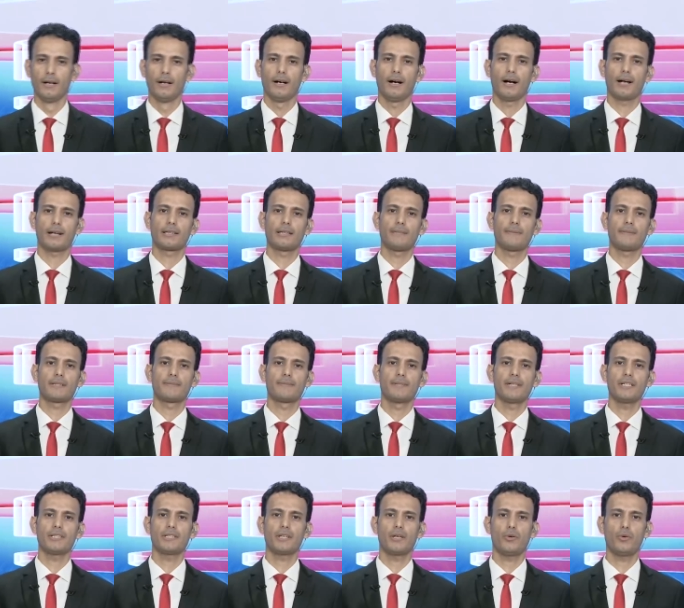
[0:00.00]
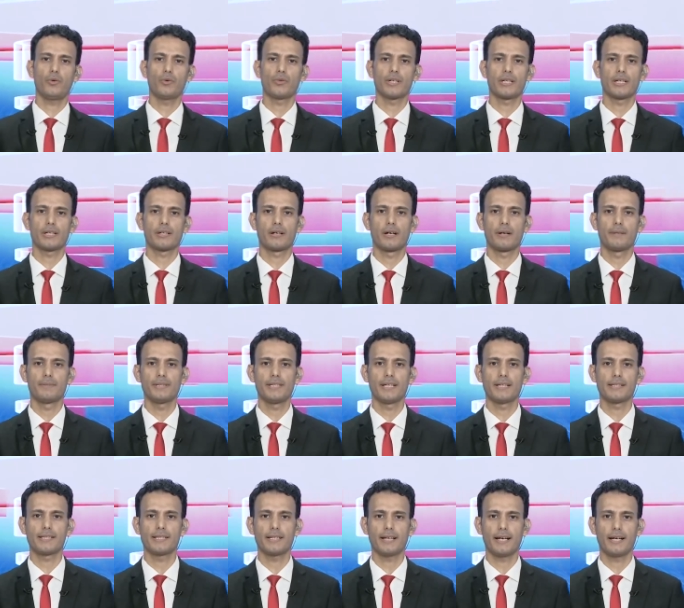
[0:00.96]
أقدمت ميليشيا الحوثي
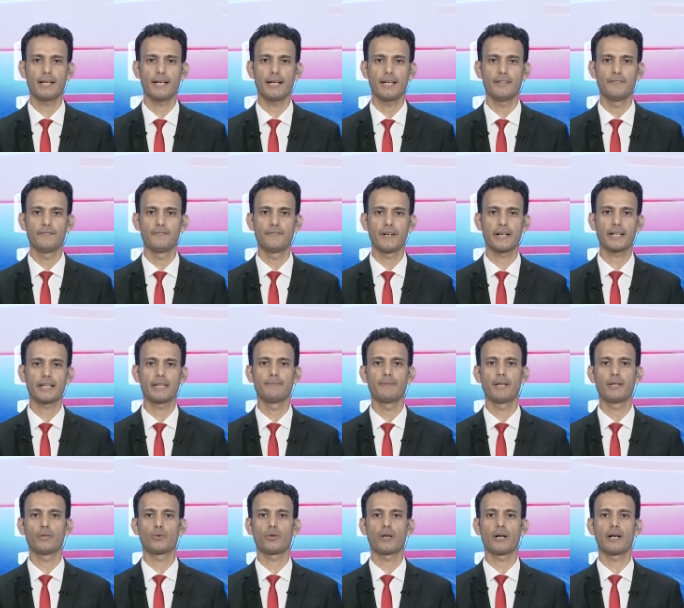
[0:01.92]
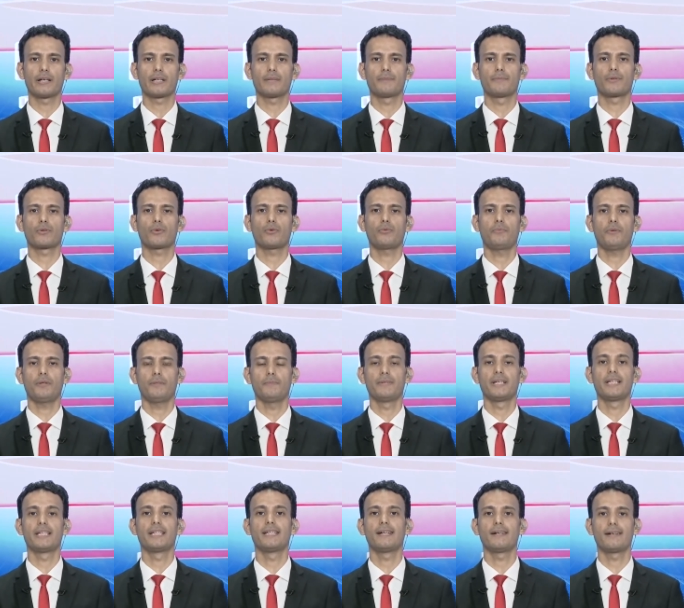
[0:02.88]
الإرهابية على إنفاق ما يقارب ربع
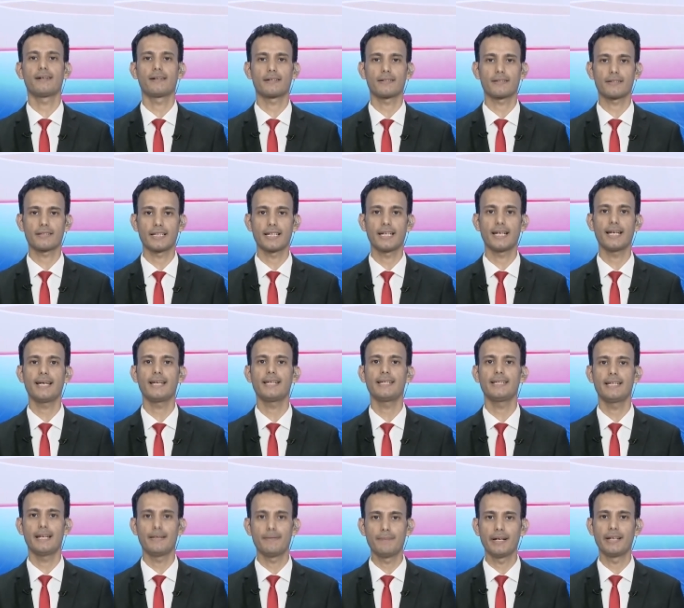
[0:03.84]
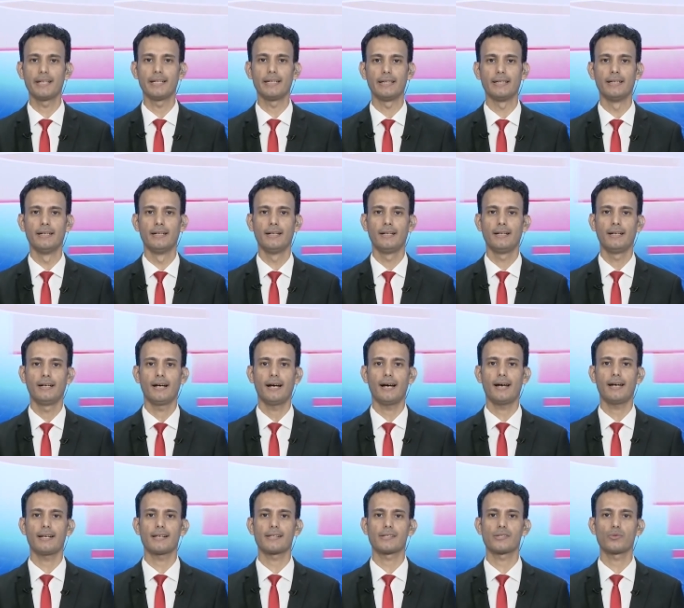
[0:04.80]
مليار ريال يمني
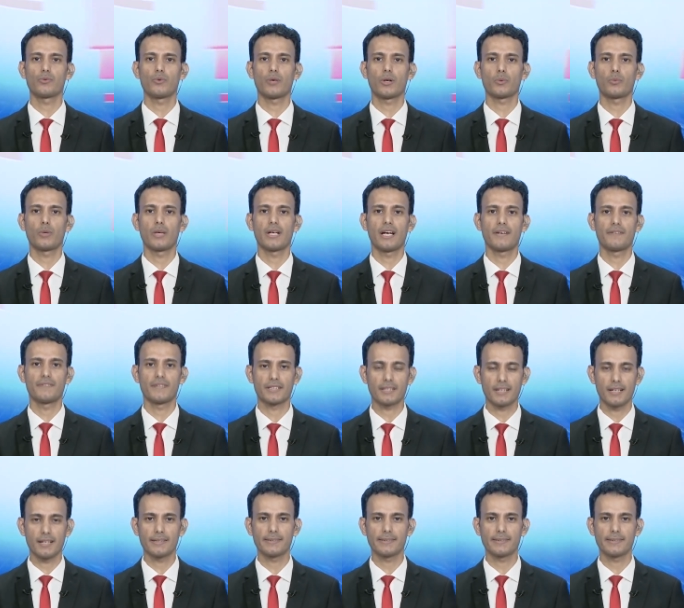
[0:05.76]
على صور ويافطات